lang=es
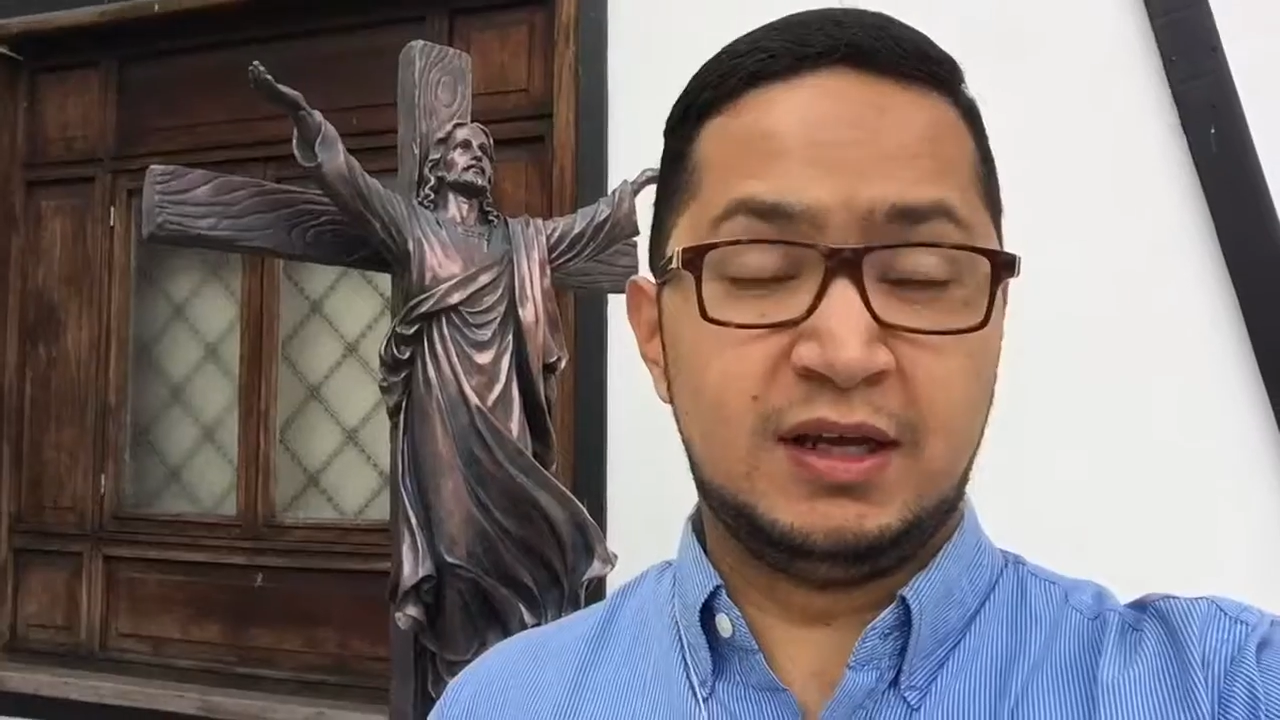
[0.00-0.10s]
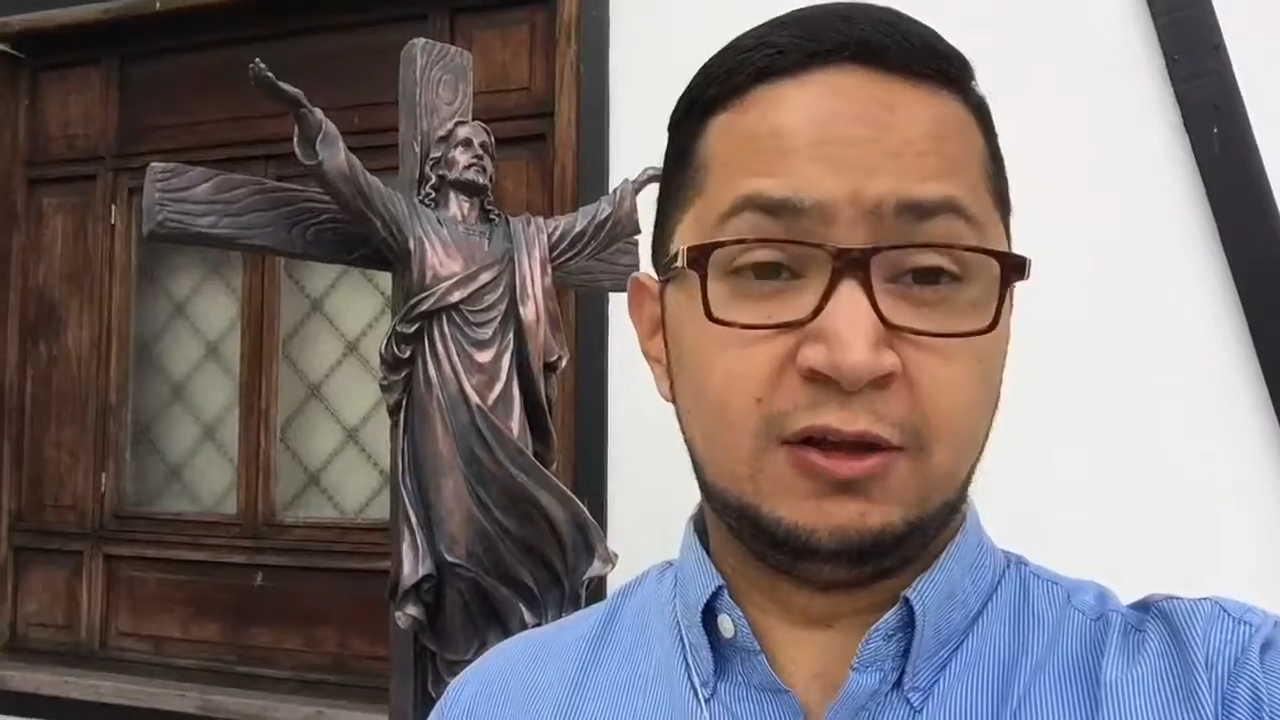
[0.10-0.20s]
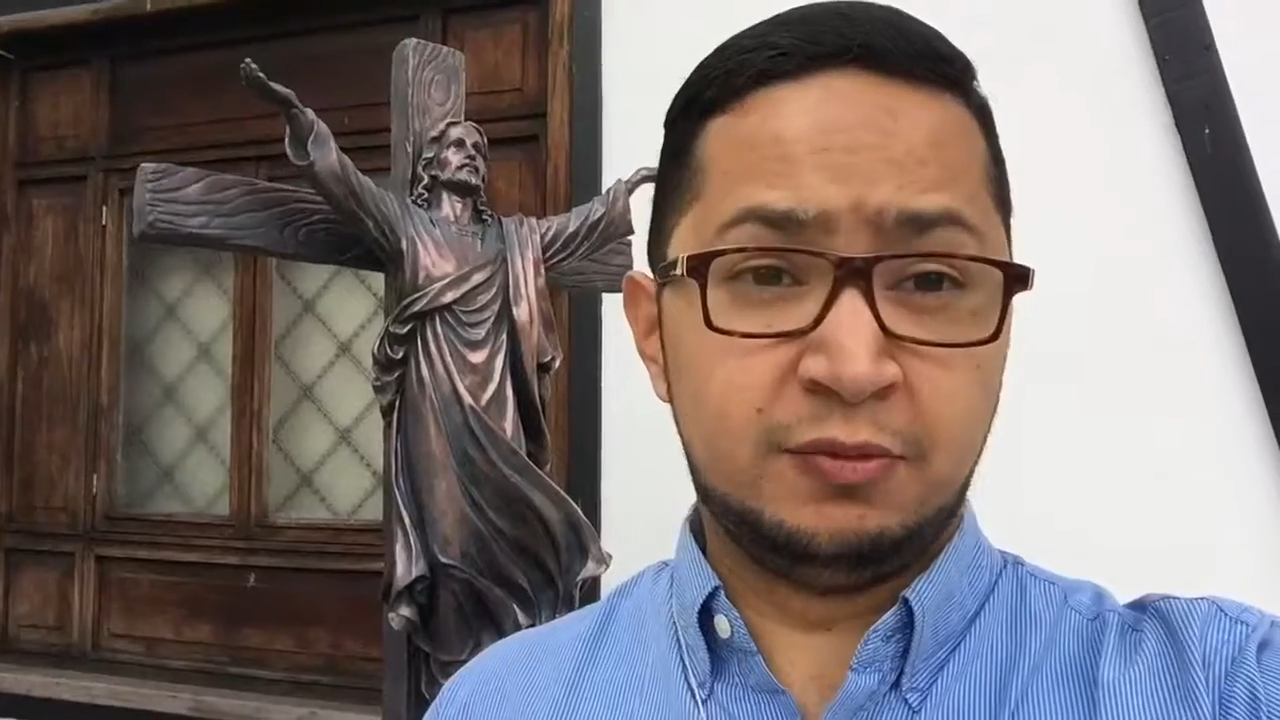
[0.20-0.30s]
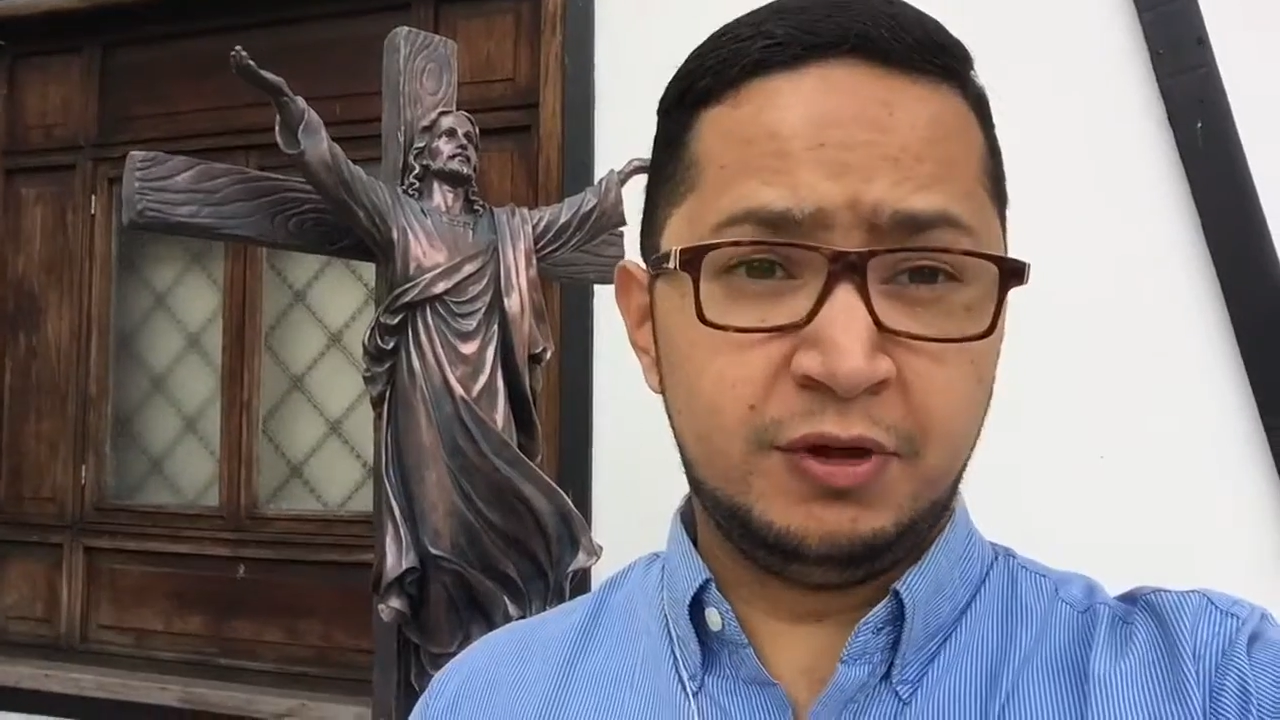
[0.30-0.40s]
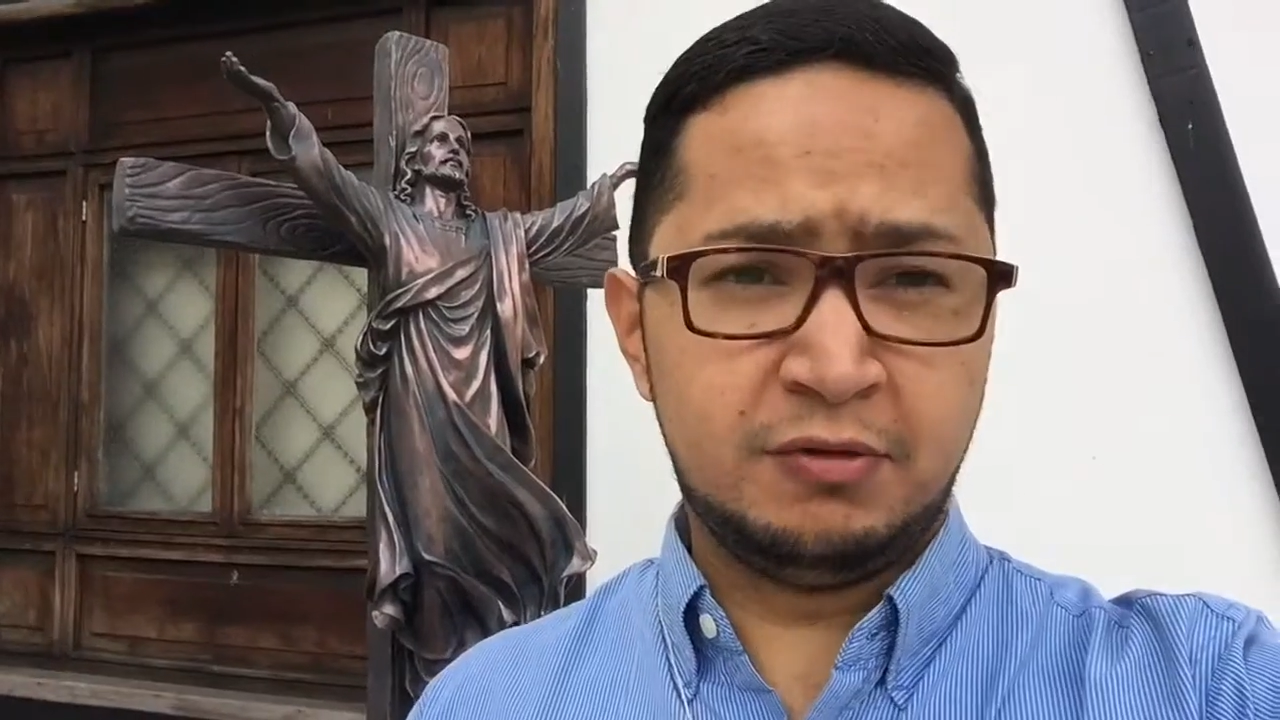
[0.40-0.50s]

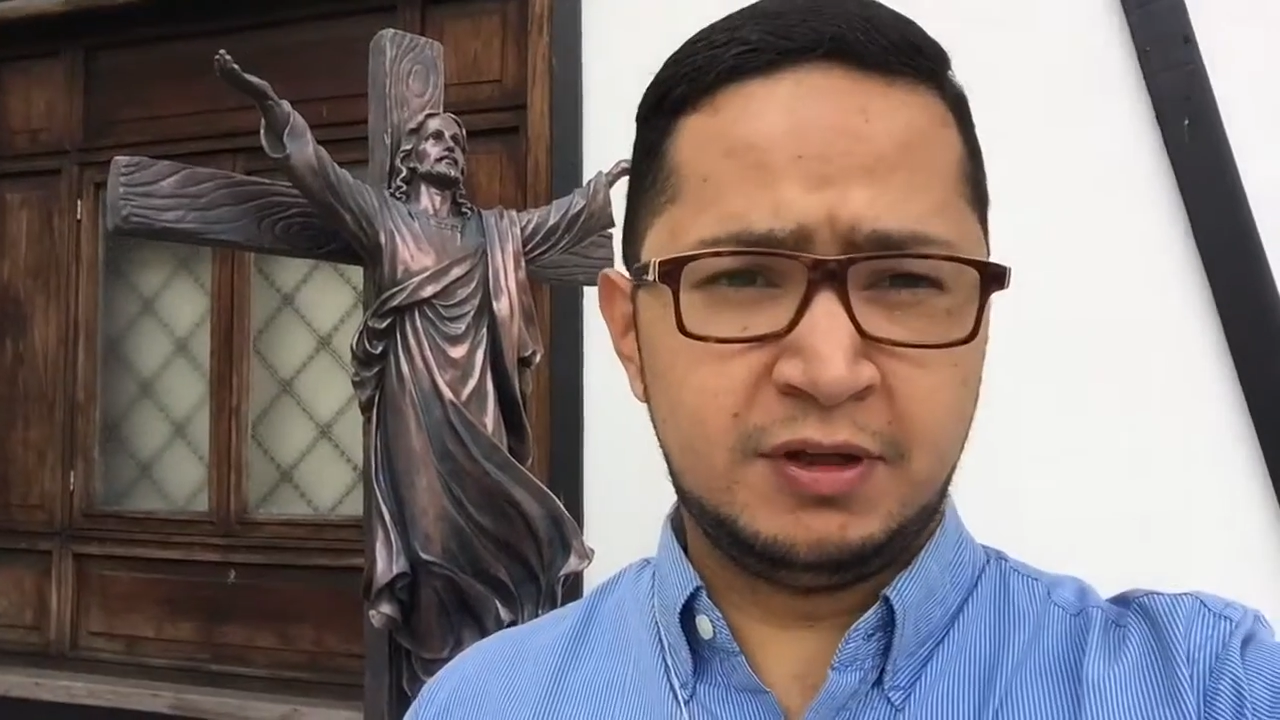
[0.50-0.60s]
El domingo